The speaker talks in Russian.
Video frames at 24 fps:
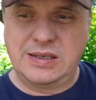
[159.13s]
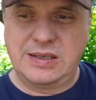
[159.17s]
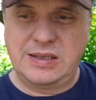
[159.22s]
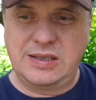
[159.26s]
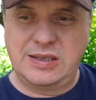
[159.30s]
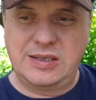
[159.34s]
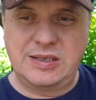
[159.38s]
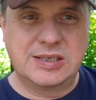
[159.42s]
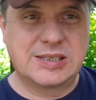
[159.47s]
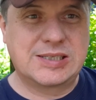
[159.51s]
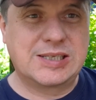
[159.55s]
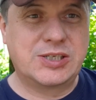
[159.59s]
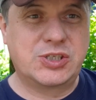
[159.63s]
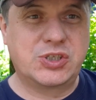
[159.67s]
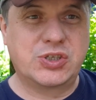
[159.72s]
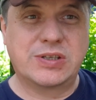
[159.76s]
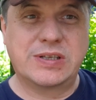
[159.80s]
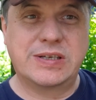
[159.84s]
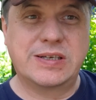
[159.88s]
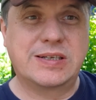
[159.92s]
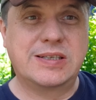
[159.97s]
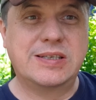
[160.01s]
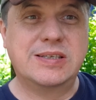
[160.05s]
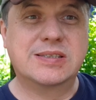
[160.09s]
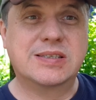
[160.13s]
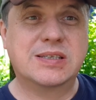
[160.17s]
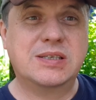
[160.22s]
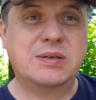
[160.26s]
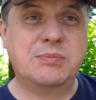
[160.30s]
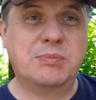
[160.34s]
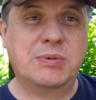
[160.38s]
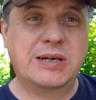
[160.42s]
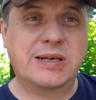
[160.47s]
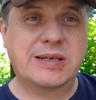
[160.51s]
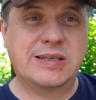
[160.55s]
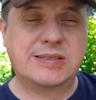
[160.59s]
И если человек не
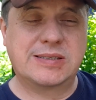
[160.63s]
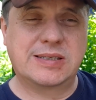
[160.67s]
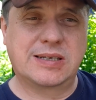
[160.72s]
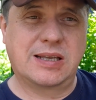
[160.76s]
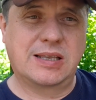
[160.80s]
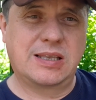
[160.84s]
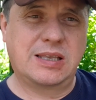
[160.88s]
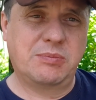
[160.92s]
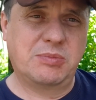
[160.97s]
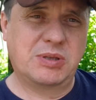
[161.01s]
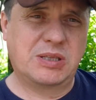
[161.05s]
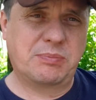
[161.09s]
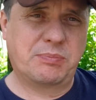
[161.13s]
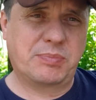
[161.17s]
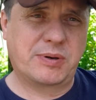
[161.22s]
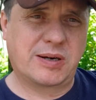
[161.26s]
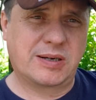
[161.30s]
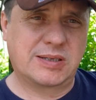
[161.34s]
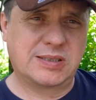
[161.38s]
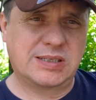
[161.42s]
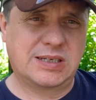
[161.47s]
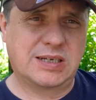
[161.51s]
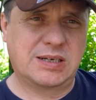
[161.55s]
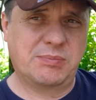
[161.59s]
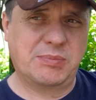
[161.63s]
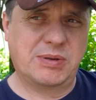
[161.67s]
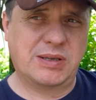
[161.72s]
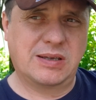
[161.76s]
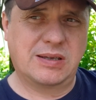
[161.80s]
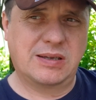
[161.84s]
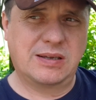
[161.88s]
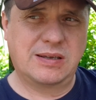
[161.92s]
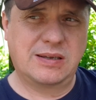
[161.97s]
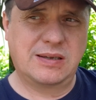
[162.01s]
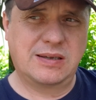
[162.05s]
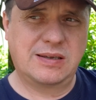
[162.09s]
занимается какими-то практиками,
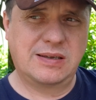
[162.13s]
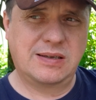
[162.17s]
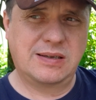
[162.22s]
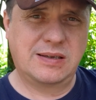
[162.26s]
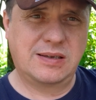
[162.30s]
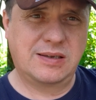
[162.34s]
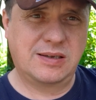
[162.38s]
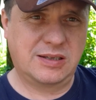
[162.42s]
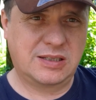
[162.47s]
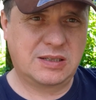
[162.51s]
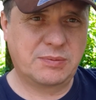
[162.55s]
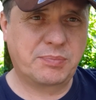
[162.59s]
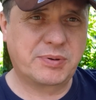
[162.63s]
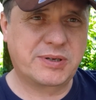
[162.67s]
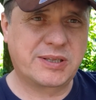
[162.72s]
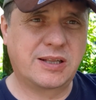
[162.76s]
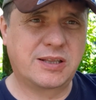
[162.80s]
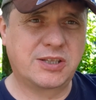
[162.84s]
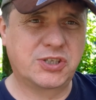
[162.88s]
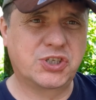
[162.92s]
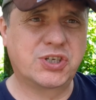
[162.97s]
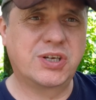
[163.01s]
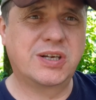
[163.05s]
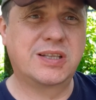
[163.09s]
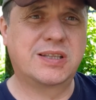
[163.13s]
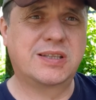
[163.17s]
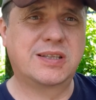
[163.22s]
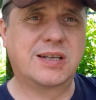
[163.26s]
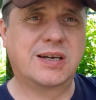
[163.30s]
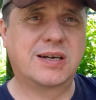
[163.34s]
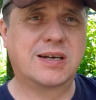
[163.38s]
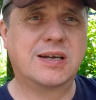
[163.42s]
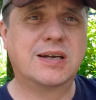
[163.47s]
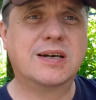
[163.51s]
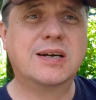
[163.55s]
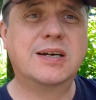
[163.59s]
это продолжает
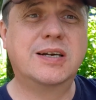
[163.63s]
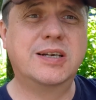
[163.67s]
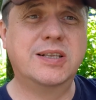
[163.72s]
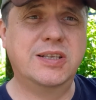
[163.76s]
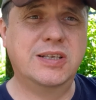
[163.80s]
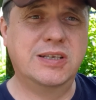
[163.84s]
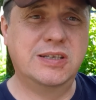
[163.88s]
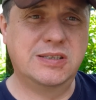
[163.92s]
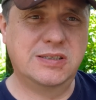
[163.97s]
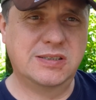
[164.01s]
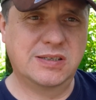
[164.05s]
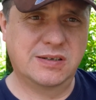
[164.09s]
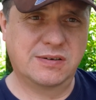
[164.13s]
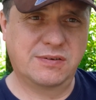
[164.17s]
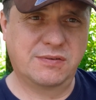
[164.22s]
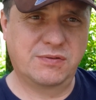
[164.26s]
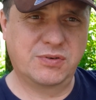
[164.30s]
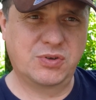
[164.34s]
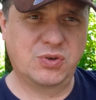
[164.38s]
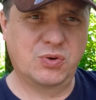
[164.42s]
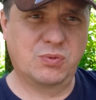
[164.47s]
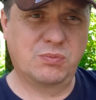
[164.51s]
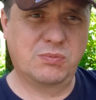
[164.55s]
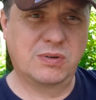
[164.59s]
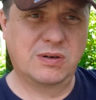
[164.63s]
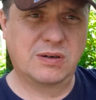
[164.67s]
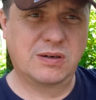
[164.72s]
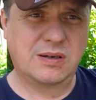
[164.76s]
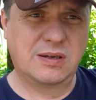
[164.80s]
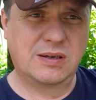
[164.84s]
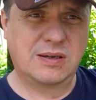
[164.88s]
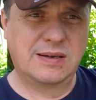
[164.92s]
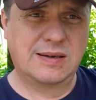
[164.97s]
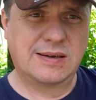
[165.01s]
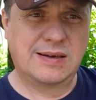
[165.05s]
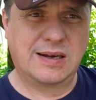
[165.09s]
так гнить в нем,
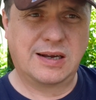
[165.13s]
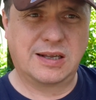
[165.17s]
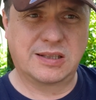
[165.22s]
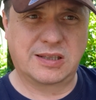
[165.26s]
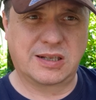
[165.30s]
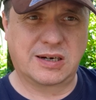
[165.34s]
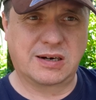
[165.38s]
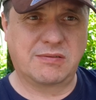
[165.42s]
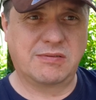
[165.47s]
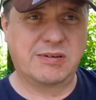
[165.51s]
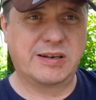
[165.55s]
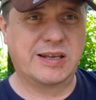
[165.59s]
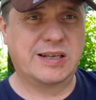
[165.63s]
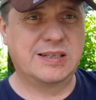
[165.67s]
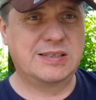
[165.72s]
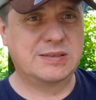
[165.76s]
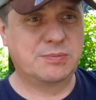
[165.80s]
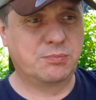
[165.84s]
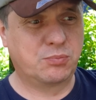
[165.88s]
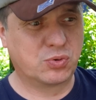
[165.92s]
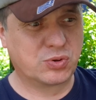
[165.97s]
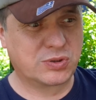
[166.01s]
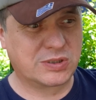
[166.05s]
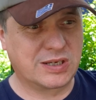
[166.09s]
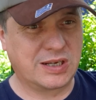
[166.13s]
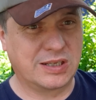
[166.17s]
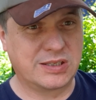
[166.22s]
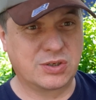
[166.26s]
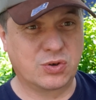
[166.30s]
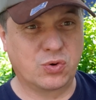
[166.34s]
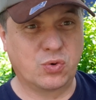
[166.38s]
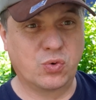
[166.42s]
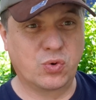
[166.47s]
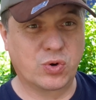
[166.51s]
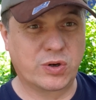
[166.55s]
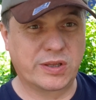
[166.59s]
отравлять,
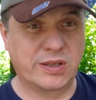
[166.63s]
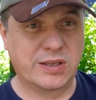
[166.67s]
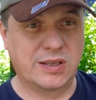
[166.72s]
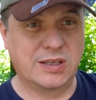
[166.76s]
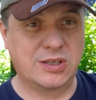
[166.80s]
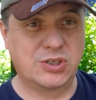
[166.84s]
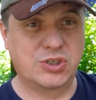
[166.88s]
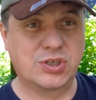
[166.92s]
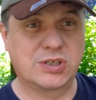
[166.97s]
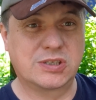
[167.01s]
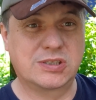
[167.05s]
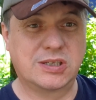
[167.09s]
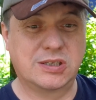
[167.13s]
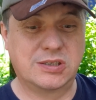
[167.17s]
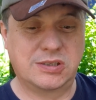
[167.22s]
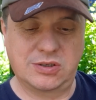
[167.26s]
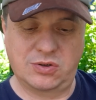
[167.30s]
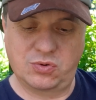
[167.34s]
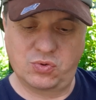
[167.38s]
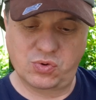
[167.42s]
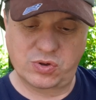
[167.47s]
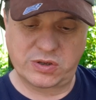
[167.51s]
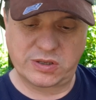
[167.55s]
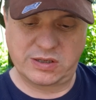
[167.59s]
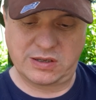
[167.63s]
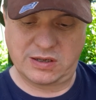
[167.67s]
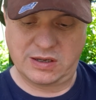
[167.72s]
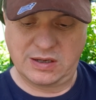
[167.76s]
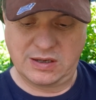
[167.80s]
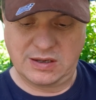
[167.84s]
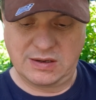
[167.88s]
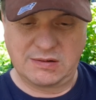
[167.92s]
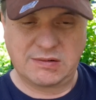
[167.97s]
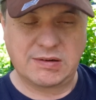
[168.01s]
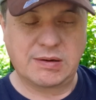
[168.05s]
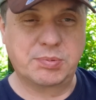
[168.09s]
пускать корни. И часто эти корни
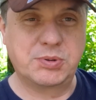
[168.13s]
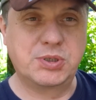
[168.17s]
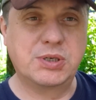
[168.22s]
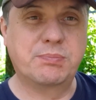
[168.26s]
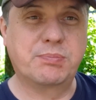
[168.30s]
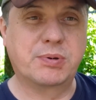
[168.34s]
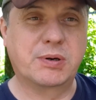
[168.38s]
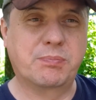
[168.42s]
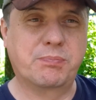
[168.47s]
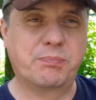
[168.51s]
вообще